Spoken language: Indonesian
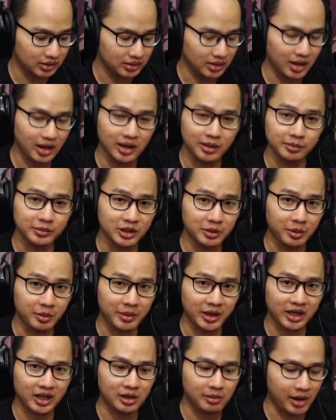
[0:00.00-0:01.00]
yang tipe
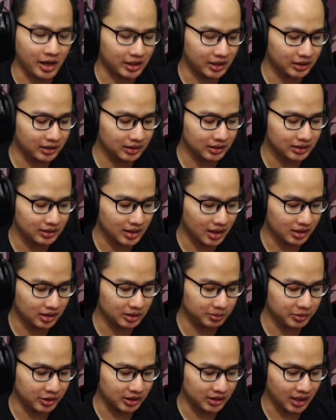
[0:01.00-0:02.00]
merah kemarin dan
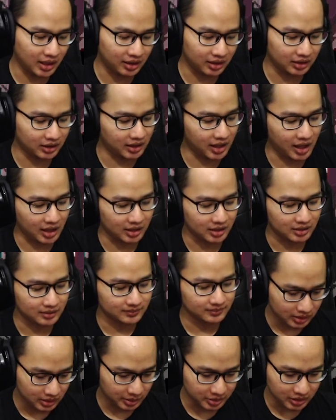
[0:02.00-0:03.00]
tipe yang critical.
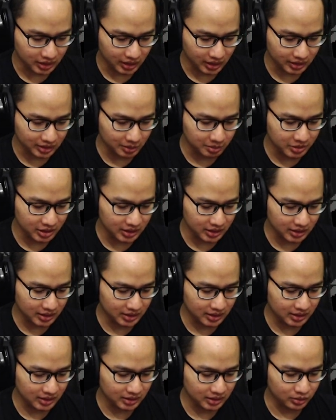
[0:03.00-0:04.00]
Tapi sekarang kita beli
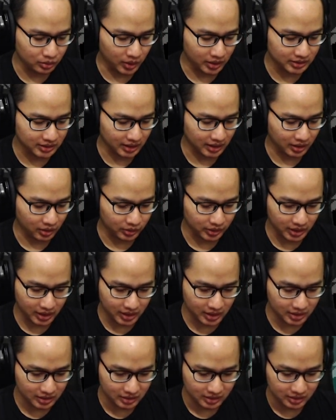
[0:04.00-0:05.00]
ini dulu aja, oke?
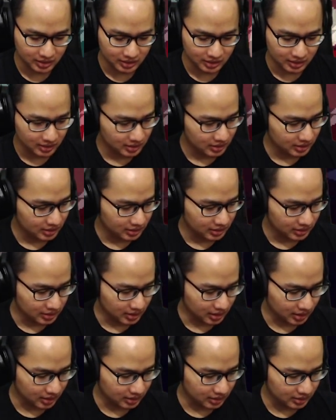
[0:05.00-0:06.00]
Okay?
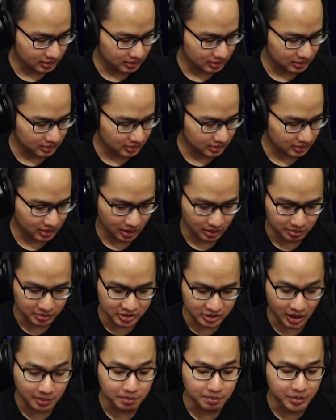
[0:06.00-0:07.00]
Dan ya
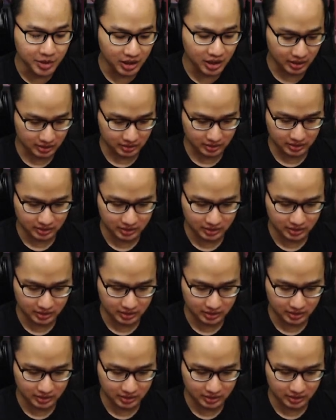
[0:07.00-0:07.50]
bisa burn.